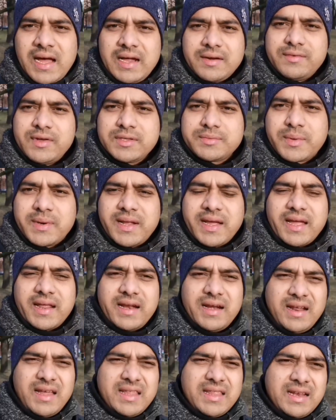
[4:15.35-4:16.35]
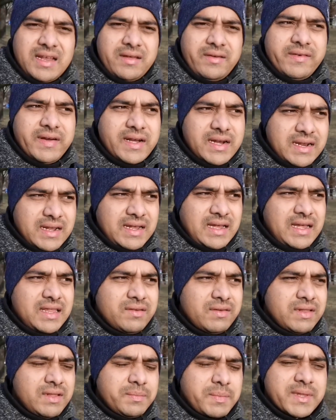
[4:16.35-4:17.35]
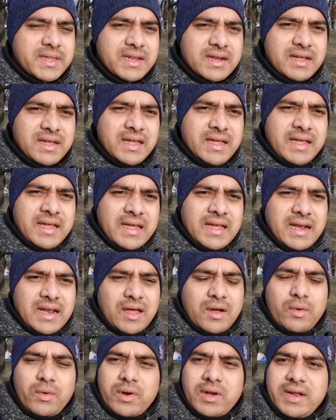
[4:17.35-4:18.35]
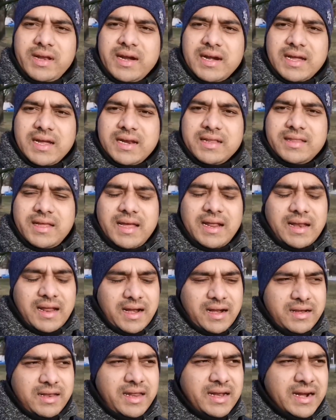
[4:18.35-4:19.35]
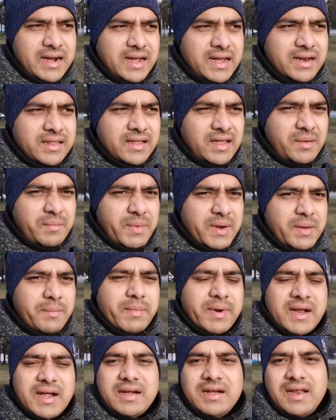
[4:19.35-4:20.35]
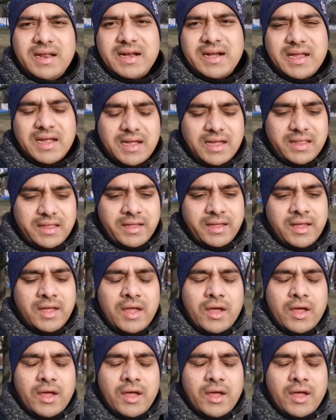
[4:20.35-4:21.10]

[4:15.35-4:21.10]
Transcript: அட்வைஸ் பண்ணாங்க என்னென்னா அதெல்லாம் விட்டுருங்க அது வந்து பார்த்திங்கன்னா எல்லா ஊர்லேயும் நடக்கிறதா எல்லா நாட்டிலையும் நடக்கிறதா இப்போ நம்ம நாட்டில் நடக்காத